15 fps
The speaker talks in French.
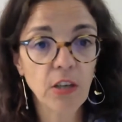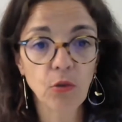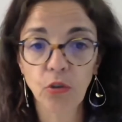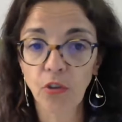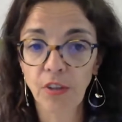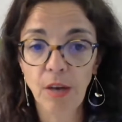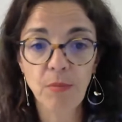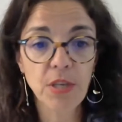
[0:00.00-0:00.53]
le
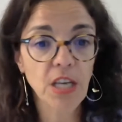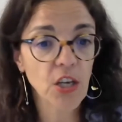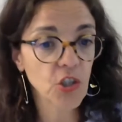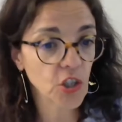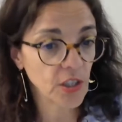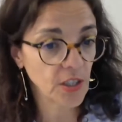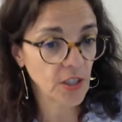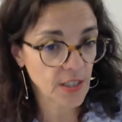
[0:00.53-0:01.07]
temps d'habillage
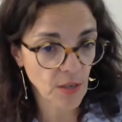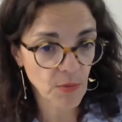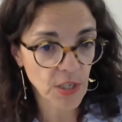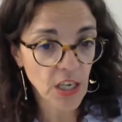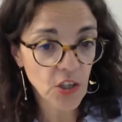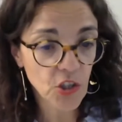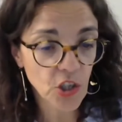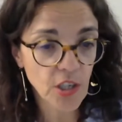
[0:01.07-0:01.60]
et de
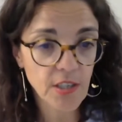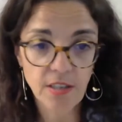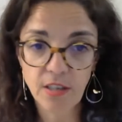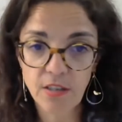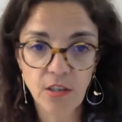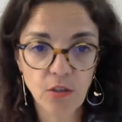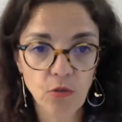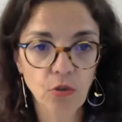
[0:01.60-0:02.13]
déshabillage, ça
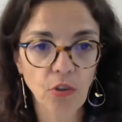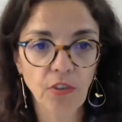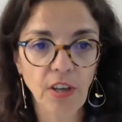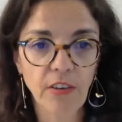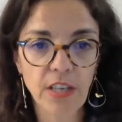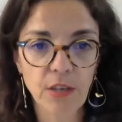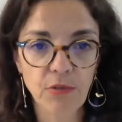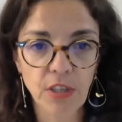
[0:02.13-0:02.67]
c'est du temps de
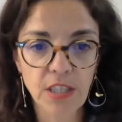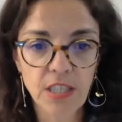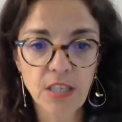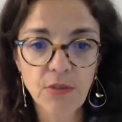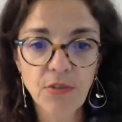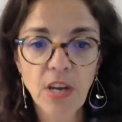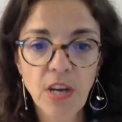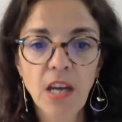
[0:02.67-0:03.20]
travail
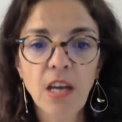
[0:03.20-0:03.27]
effectif.